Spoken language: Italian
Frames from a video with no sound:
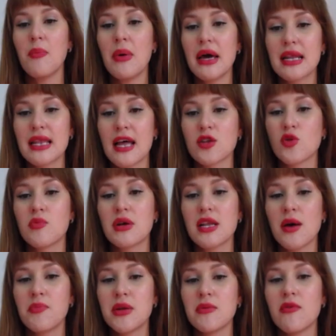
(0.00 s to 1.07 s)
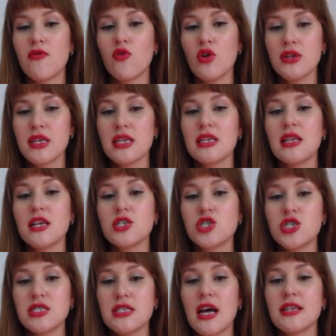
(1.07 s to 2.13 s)
parlato per la prima volta della
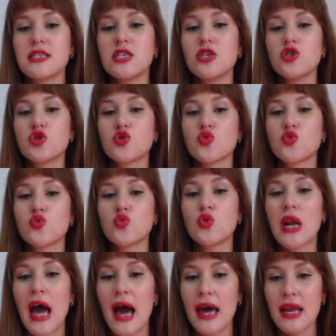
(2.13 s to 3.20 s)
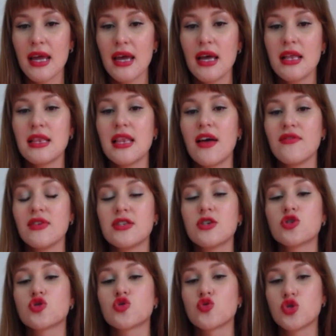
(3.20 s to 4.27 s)
necessità di ristrutturare la alla vita
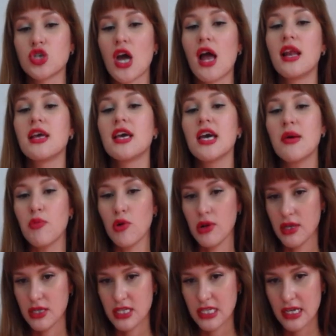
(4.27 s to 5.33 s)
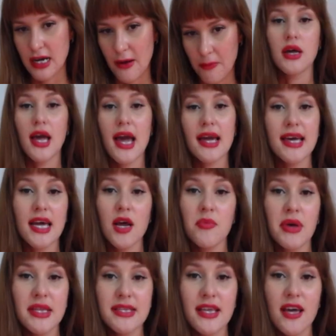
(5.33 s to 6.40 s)
sociale e politica. E
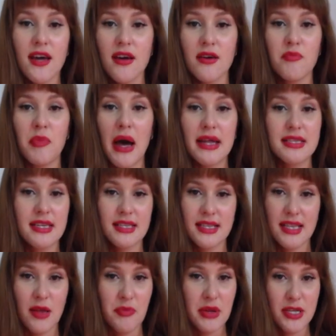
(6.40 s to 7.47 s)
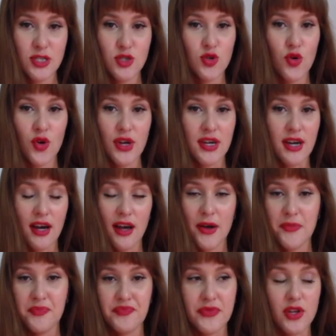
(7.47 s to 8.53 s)
chiaramente padre della
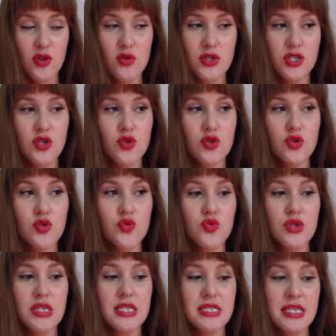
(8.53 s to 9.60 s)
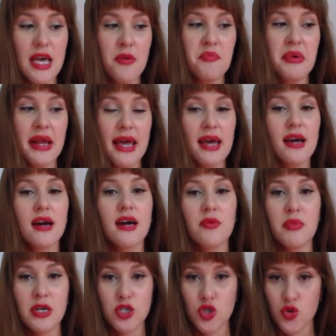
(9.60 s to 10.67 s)
perestroica, lo dicono tutti sempre, è
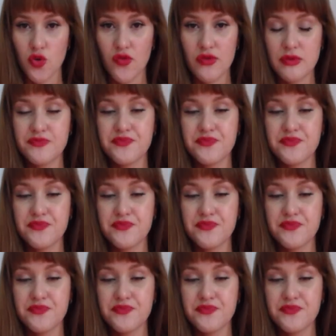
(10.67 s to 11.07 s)
Gorbaciov,